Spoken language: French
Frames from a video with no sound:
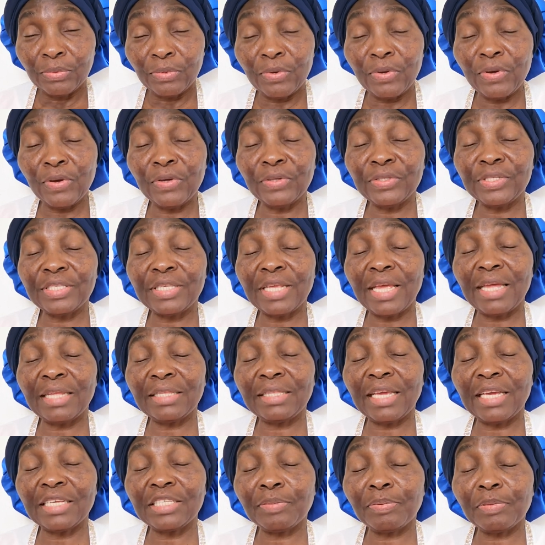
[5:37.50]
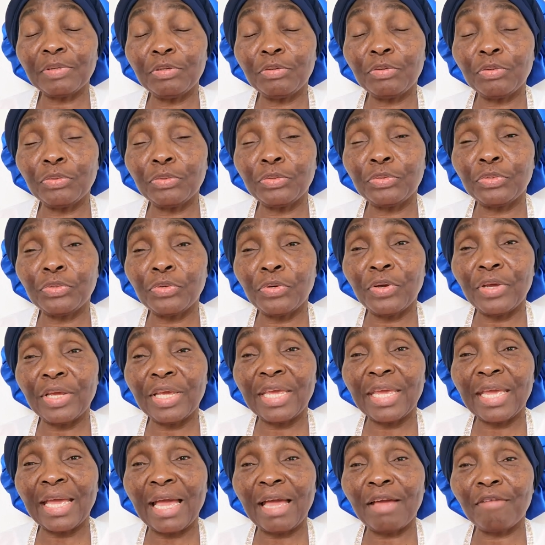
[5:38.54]
Le Saint-Esprit de Dieu
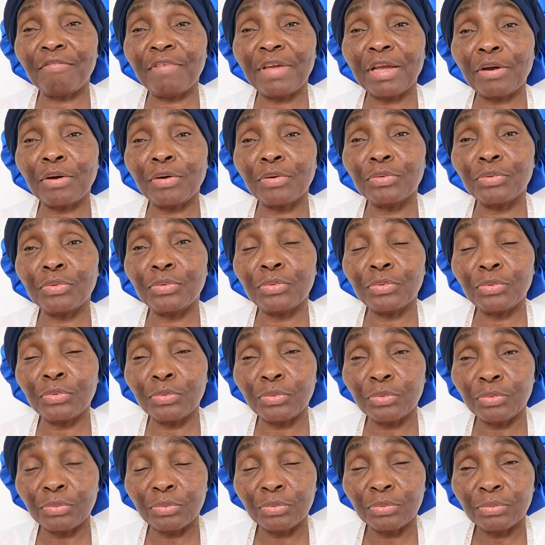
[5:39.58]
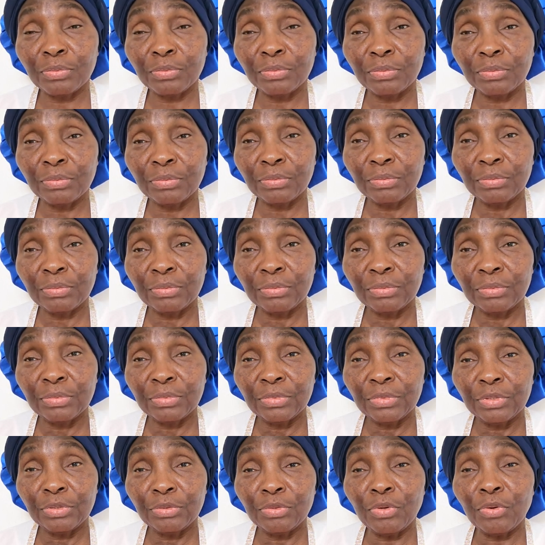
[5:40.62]
est avec nous.
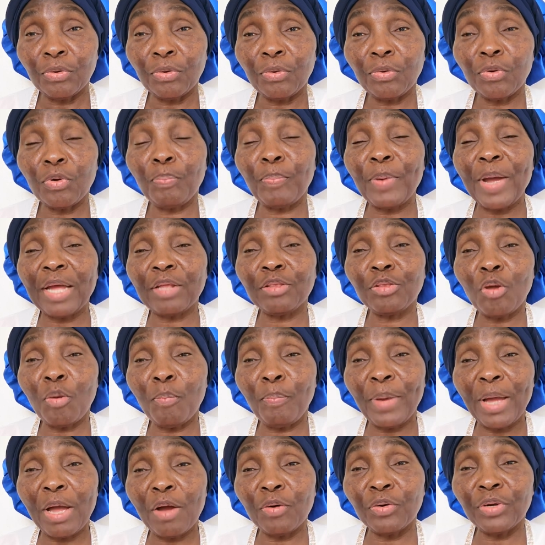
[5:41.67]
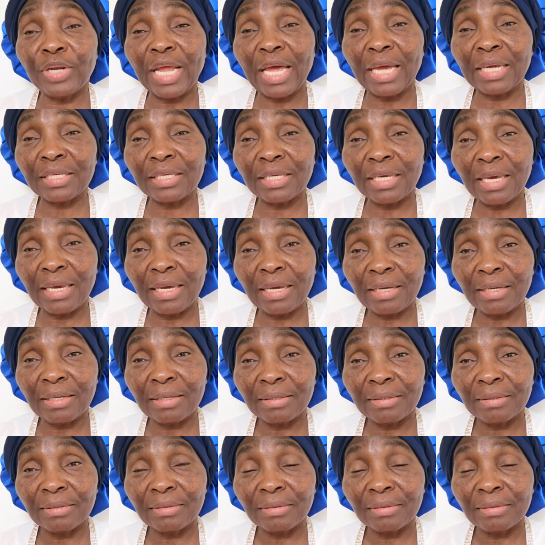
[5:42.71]
Ne repartons pas en arrière.